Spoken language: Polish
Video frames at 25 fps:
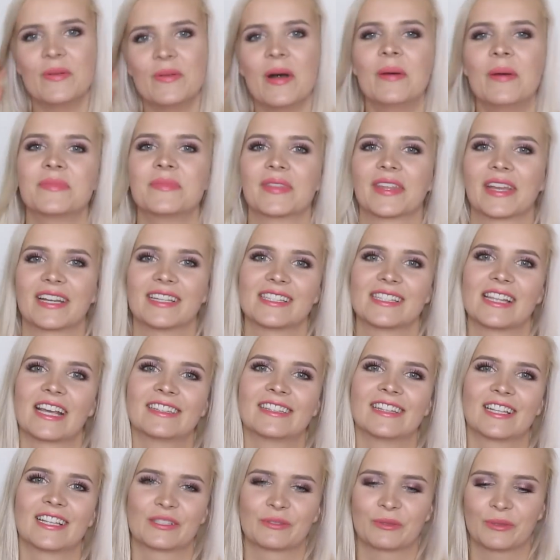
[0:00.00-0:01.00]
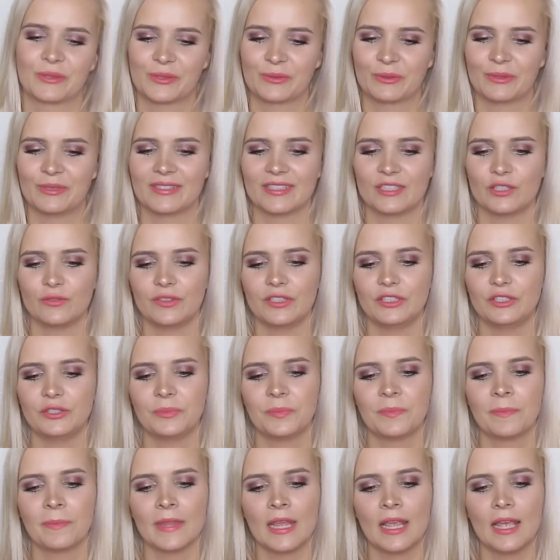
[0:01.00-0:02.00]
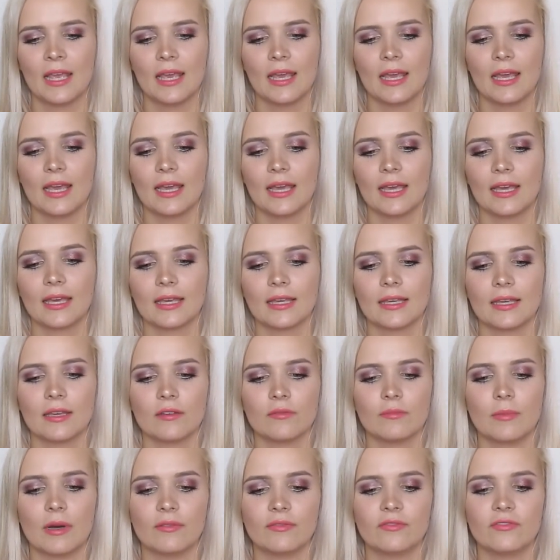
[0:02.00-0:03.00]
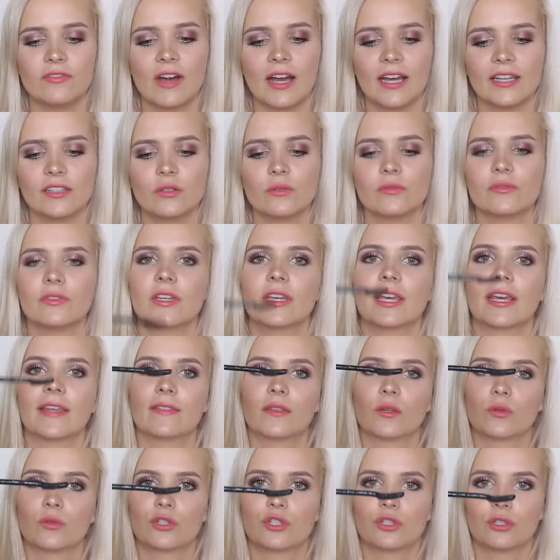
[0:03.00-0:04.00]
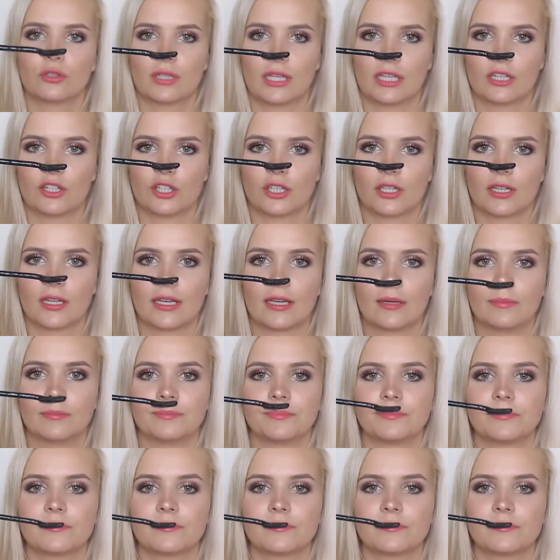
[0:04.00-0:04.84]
mam teraz, jak na złość słońce świeci. Ma fajną, wygiętą szczoteczkę